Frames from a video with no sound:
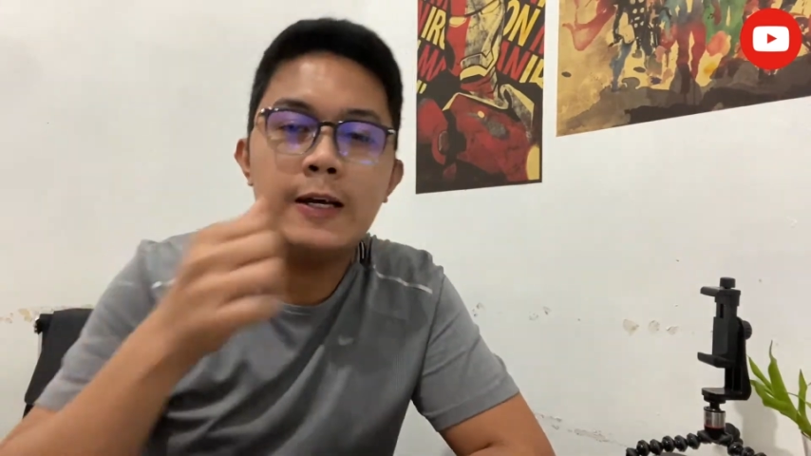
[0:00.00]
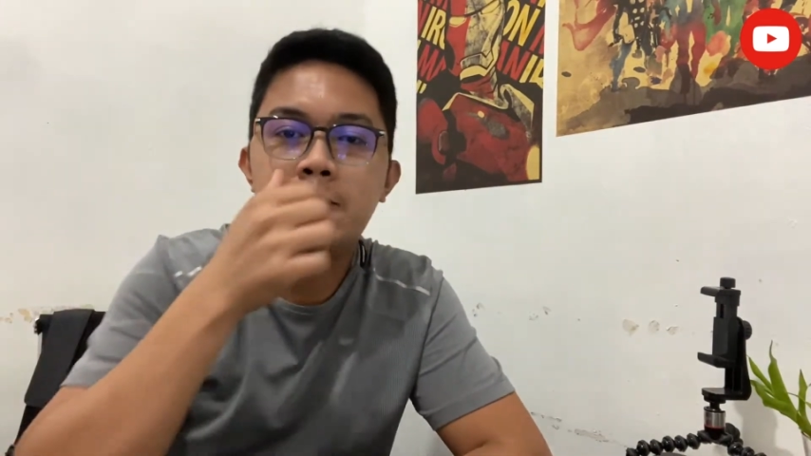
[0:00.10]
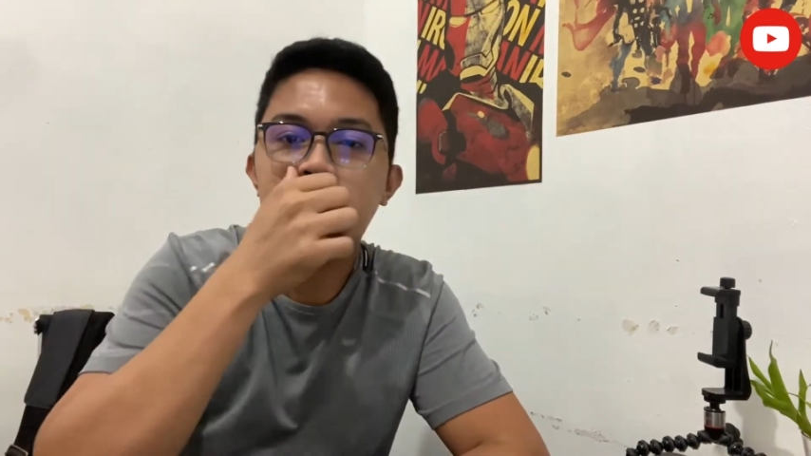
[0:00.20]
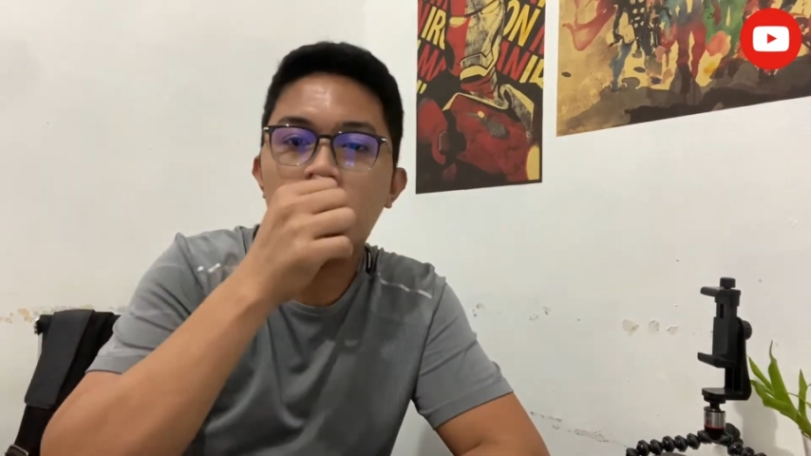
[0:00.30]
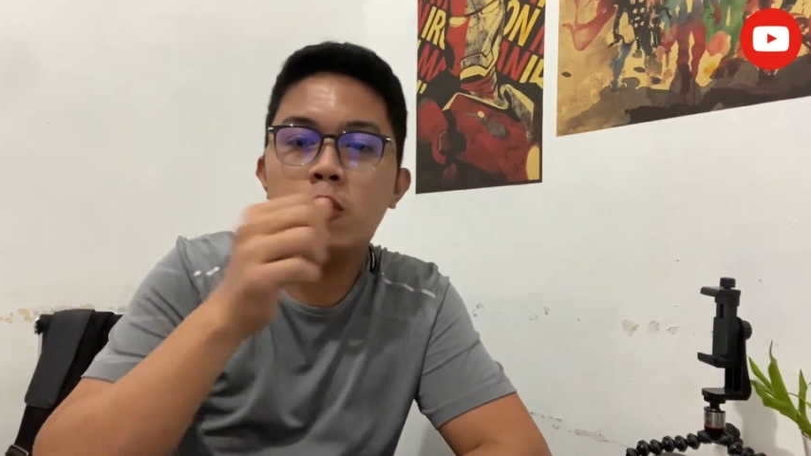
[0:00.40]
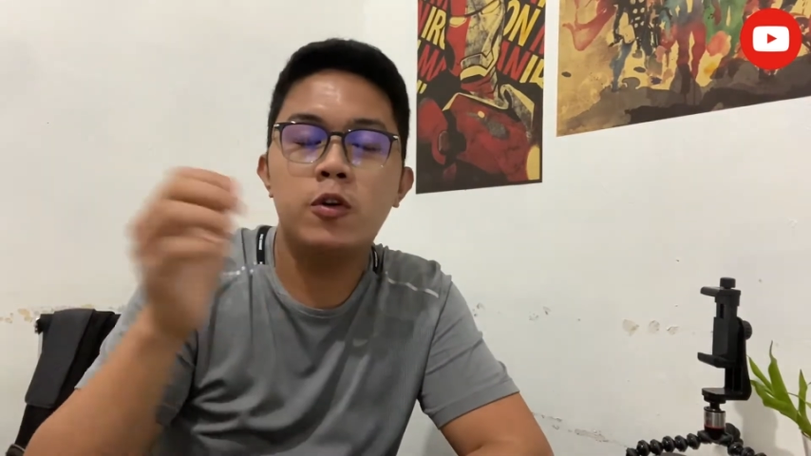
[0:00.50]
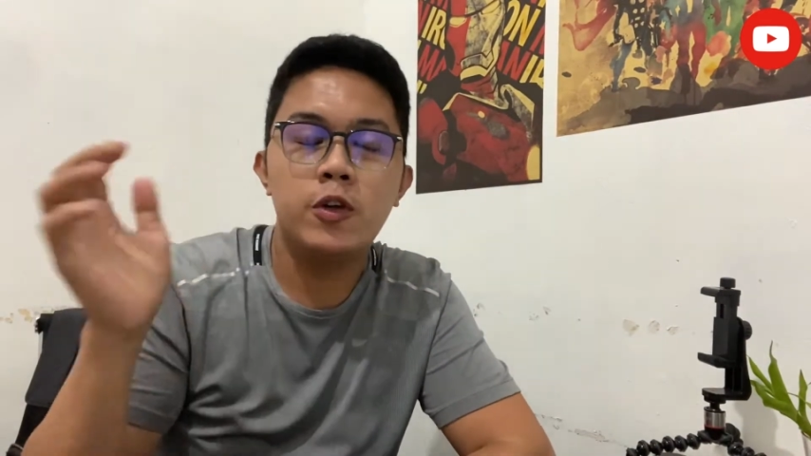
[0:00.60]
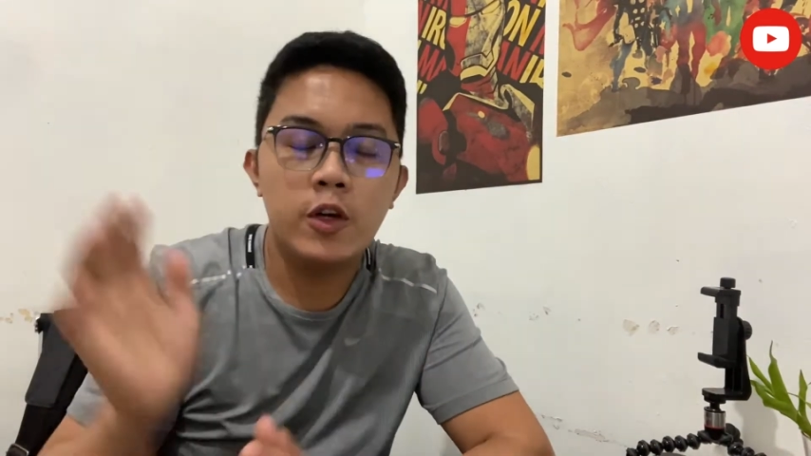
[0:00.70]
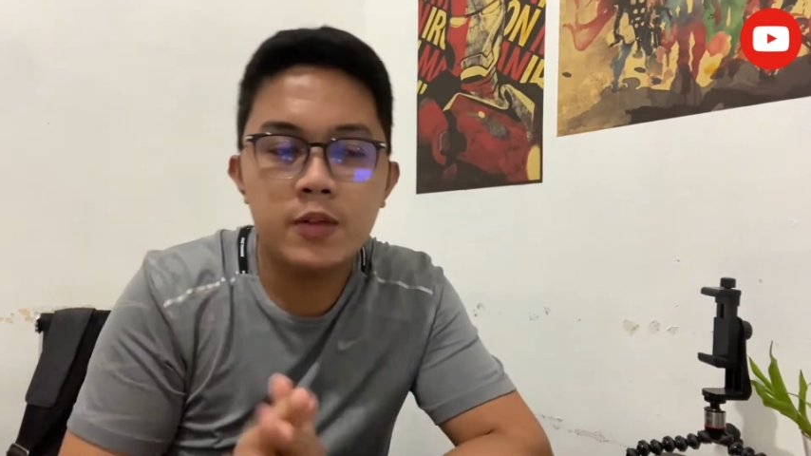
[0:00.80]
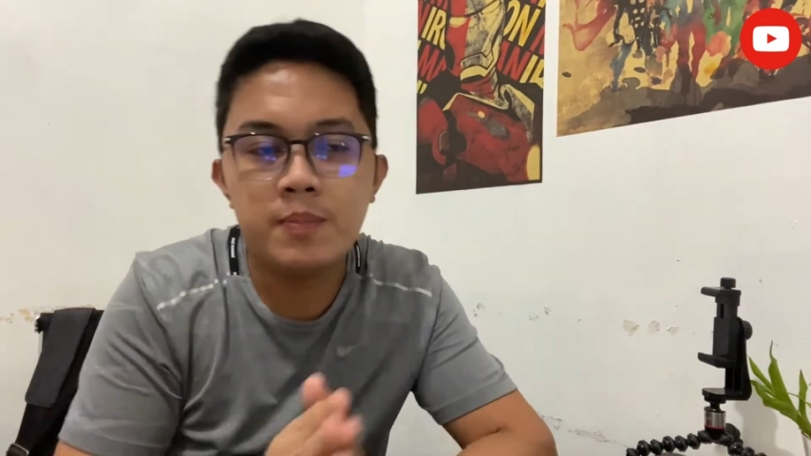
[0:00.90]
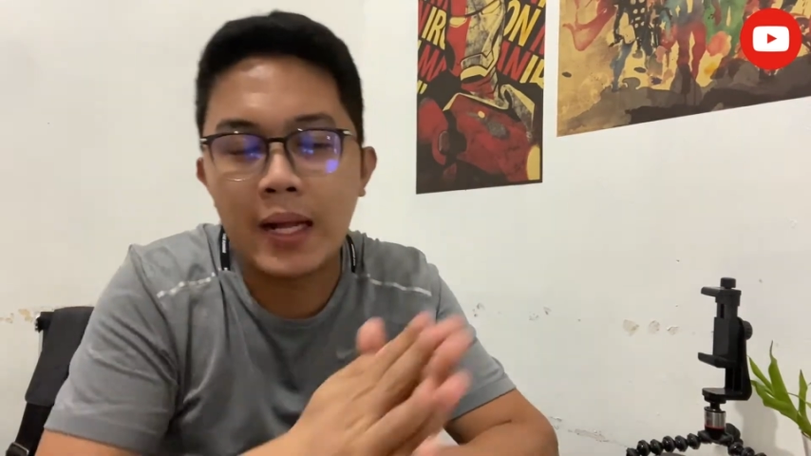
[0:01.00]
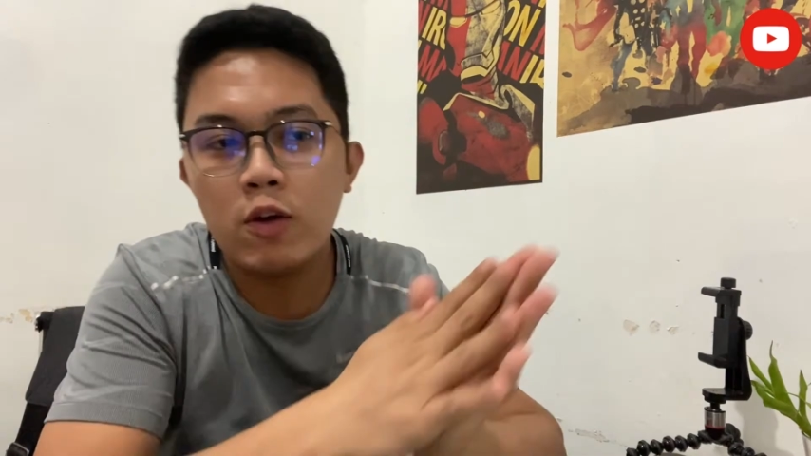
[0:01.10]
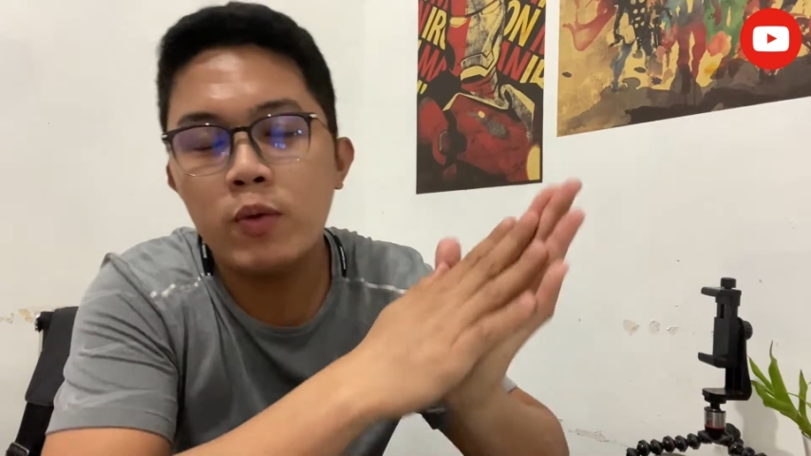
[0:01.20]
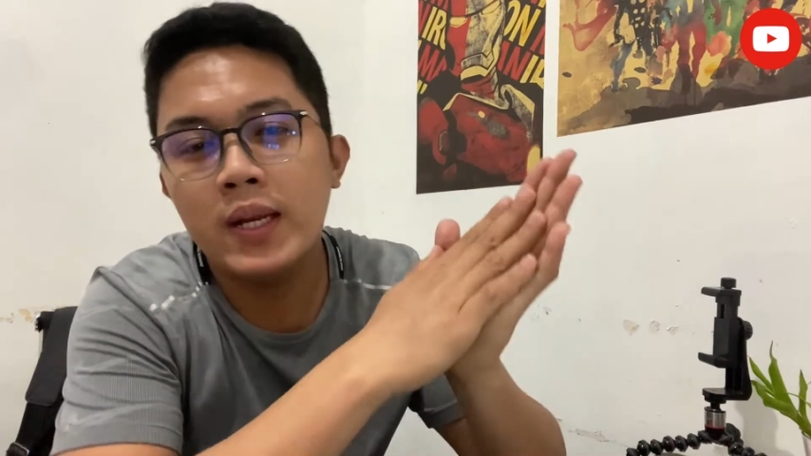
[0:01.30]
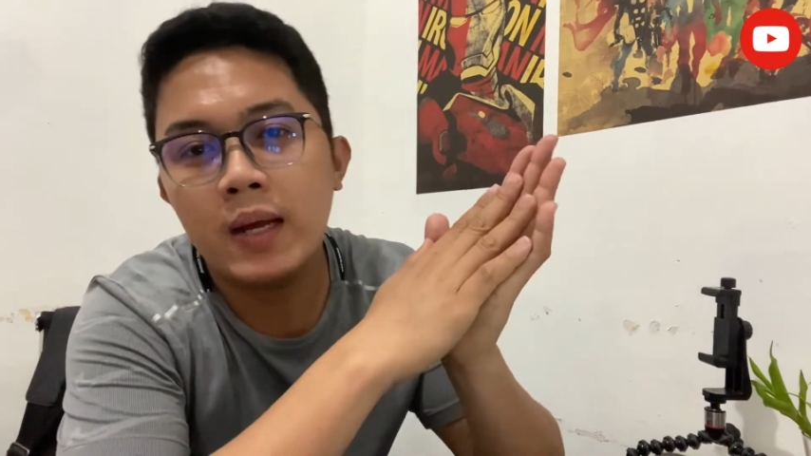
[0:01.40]
so, yon
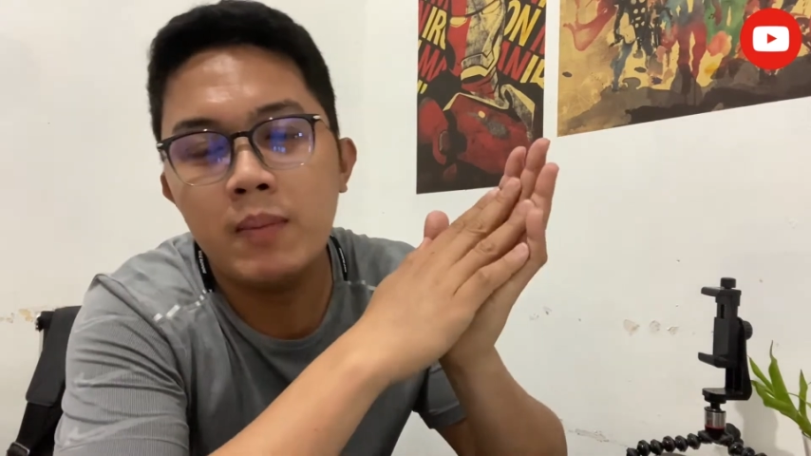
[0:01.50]
nakauwi na